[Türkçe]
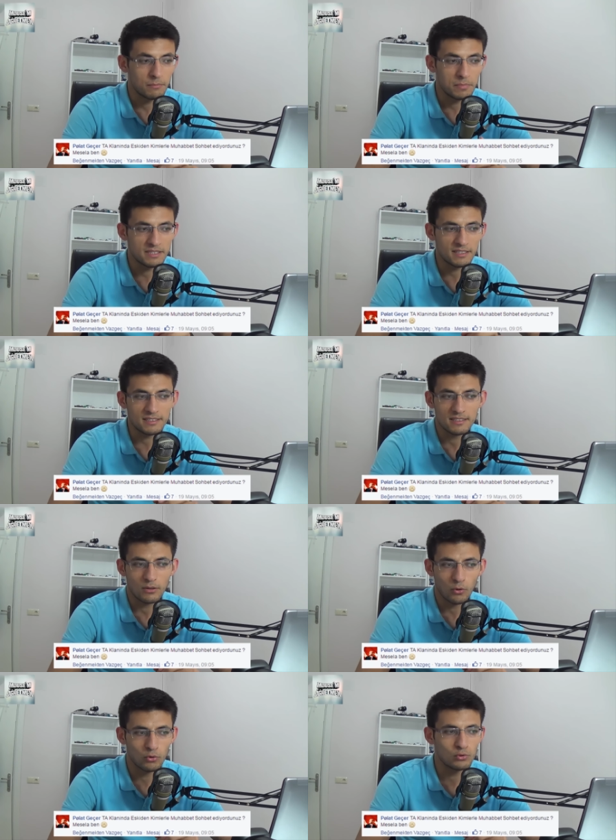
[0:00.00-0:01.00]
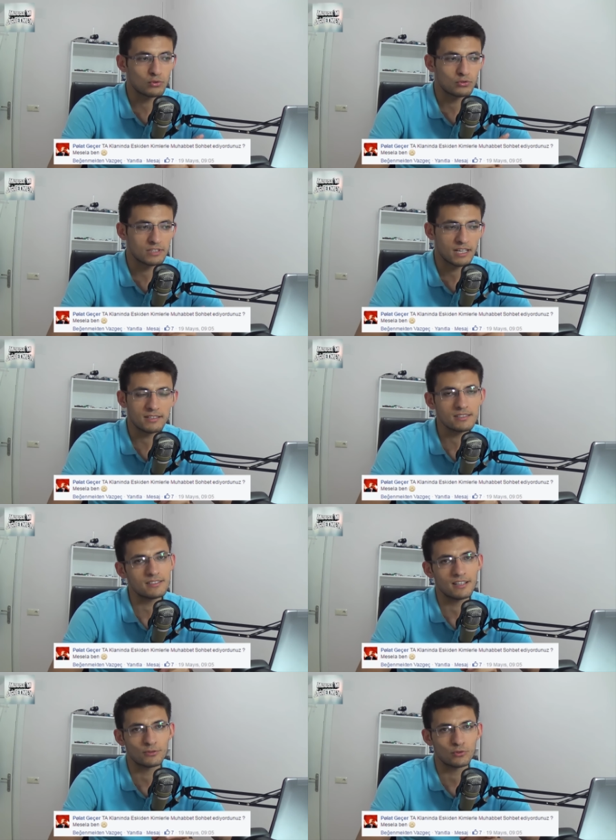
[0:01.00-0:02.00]
Bir tek Onur,
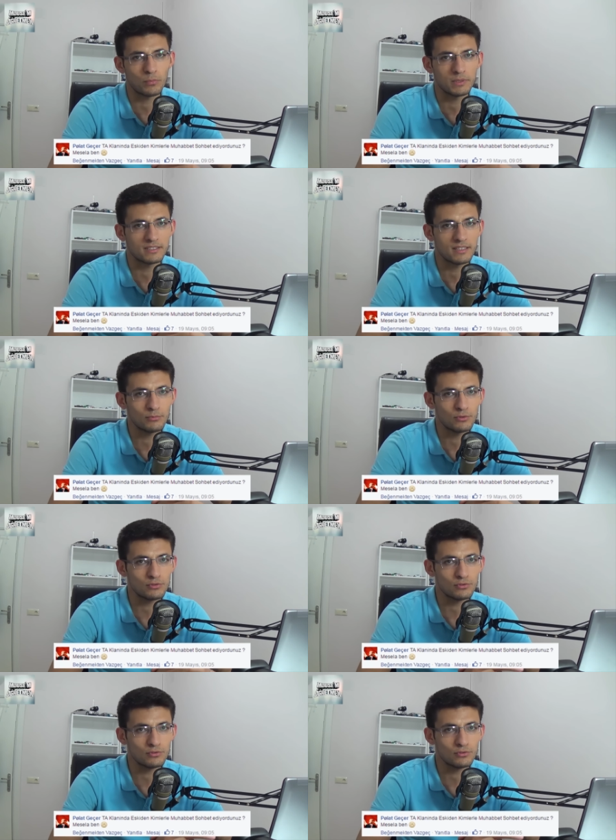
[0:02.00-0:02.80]
Sarkışlarla sohbet edemiyoruz.